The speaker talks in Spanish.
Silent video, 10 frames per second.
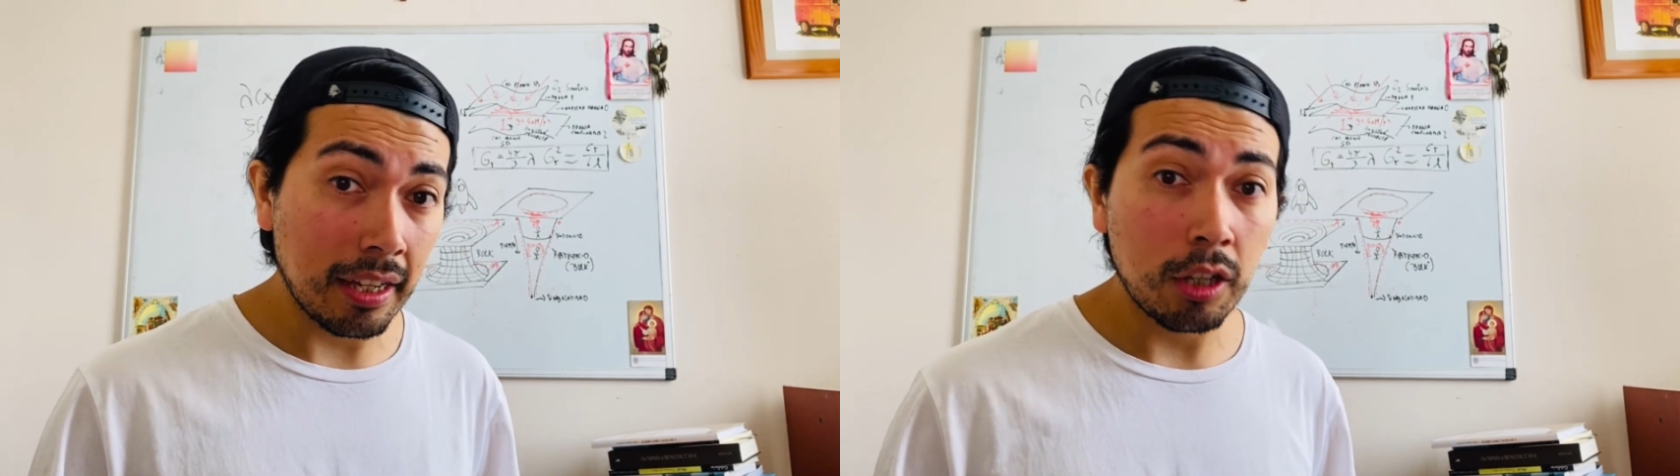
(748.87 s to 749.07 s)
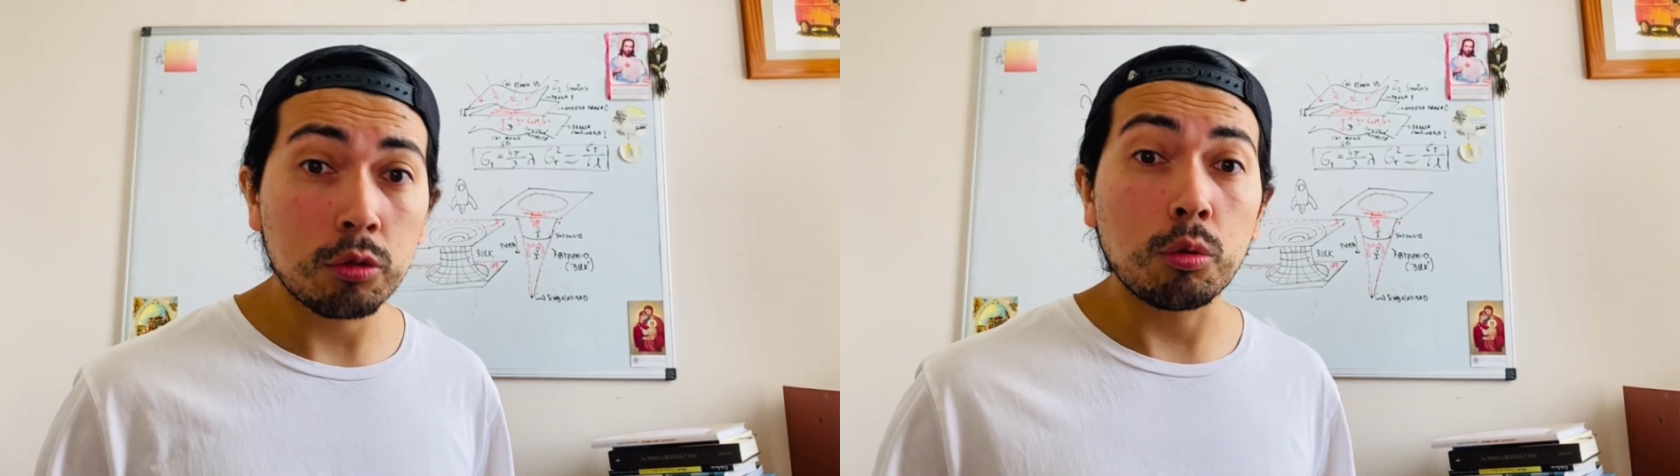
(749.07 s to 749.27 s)

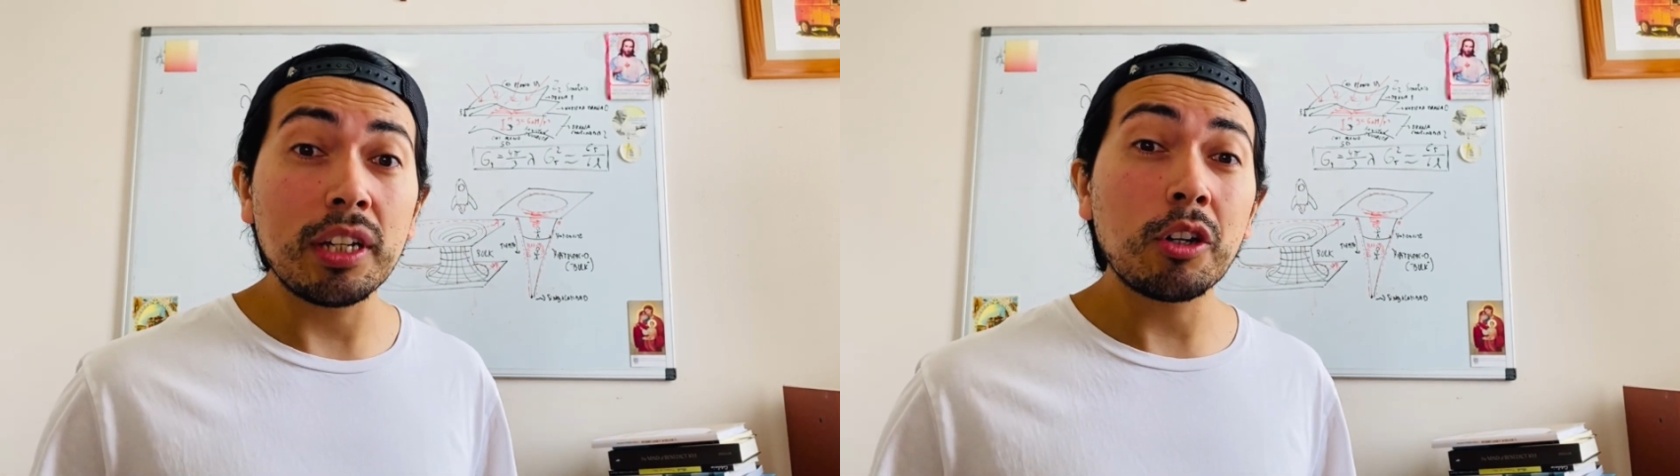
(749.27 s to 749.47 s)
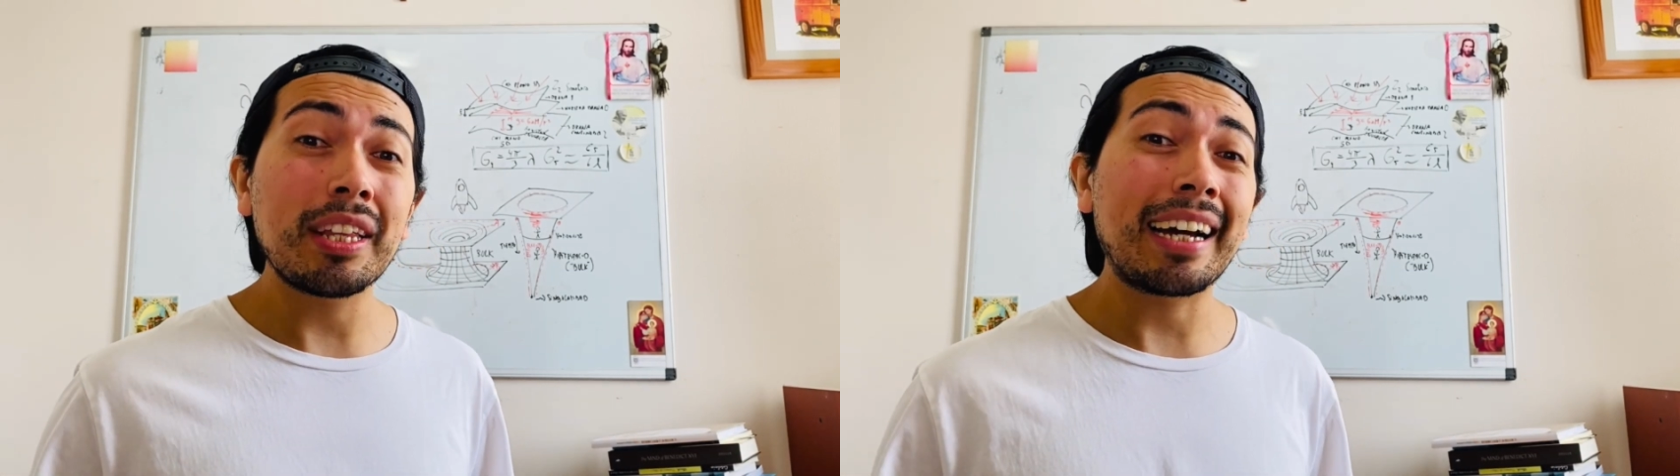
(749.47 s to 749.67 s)
su
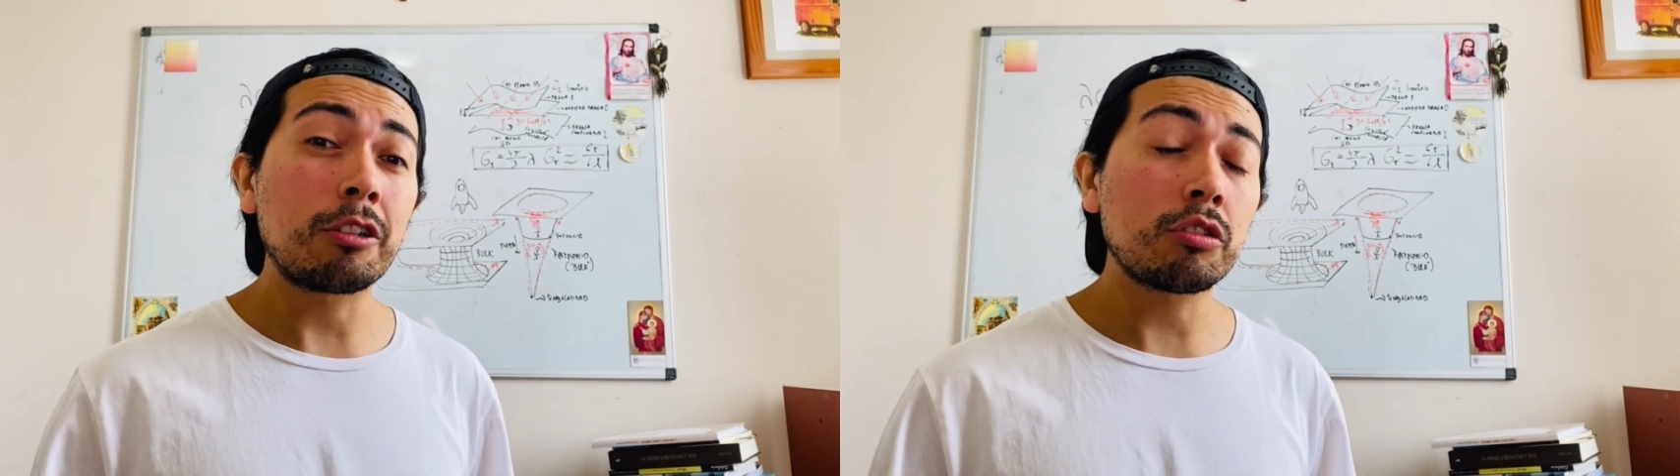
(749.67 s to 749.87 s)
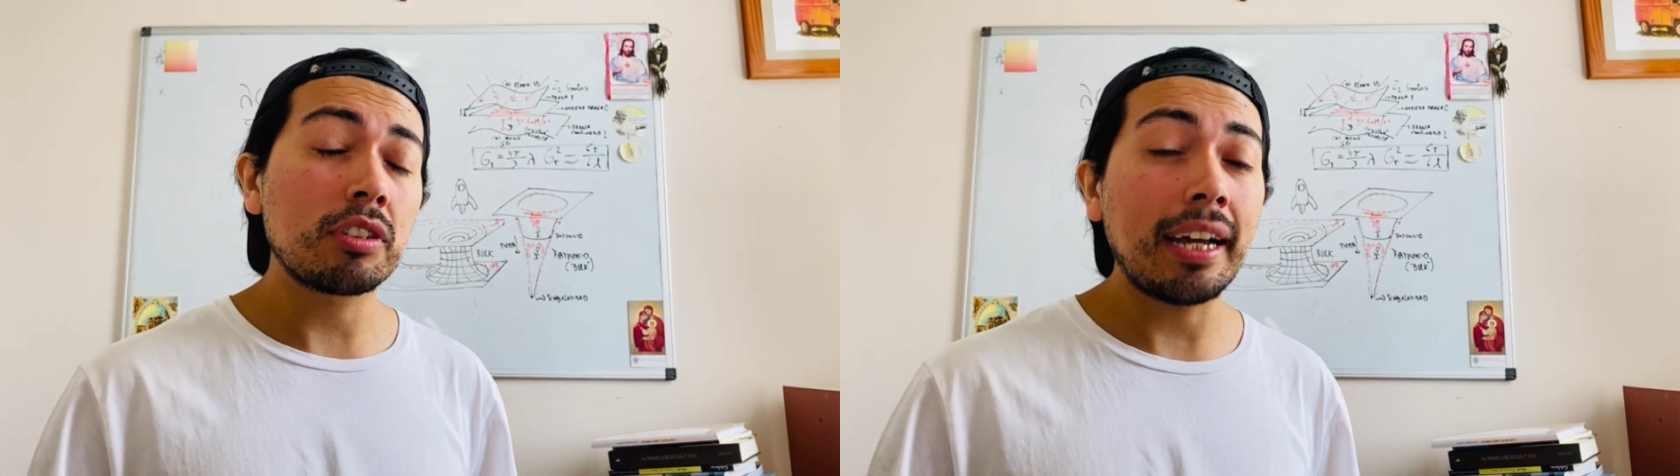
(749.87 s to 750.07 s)
hijo de
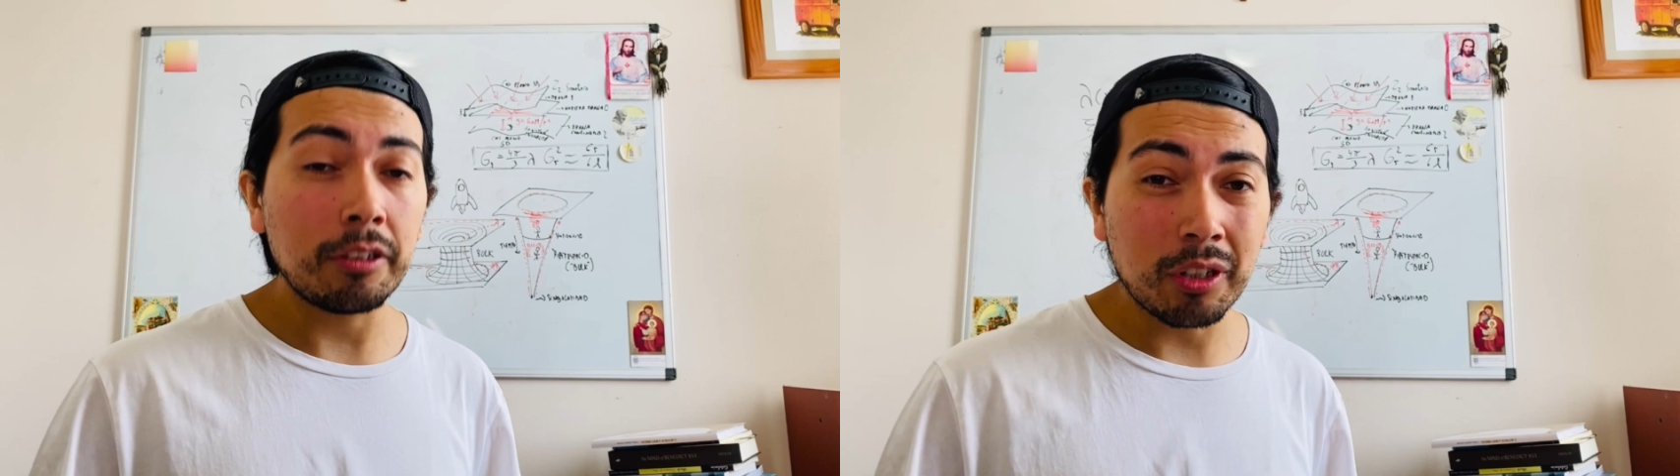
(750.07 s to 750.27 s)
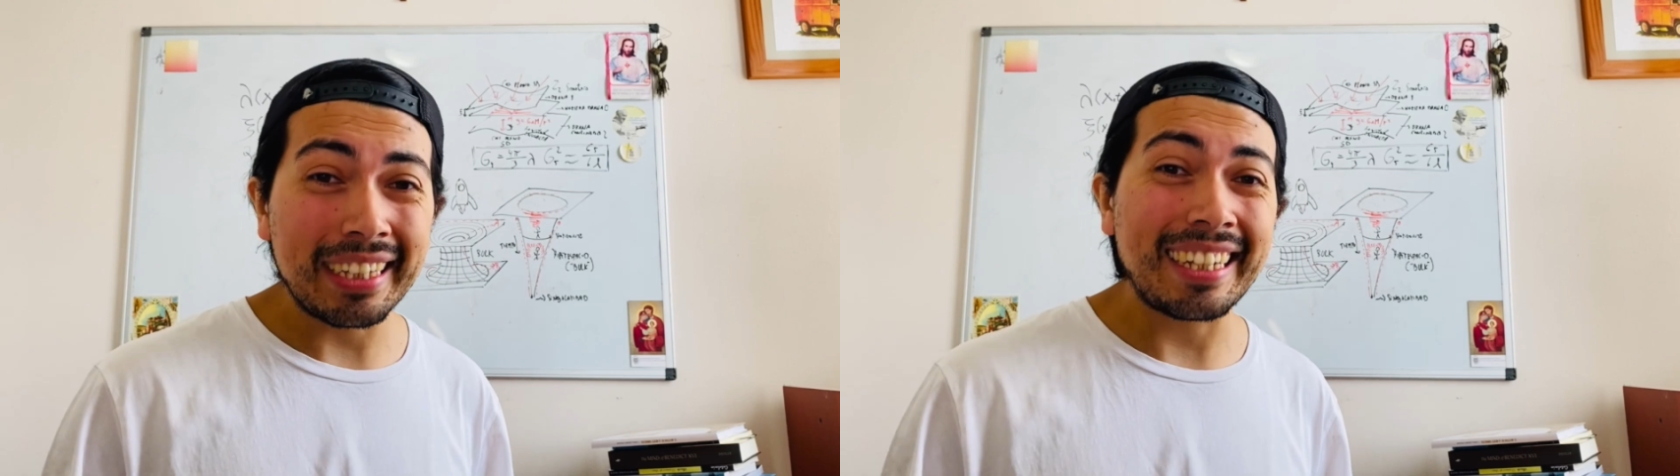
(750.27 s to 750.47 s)
14 años que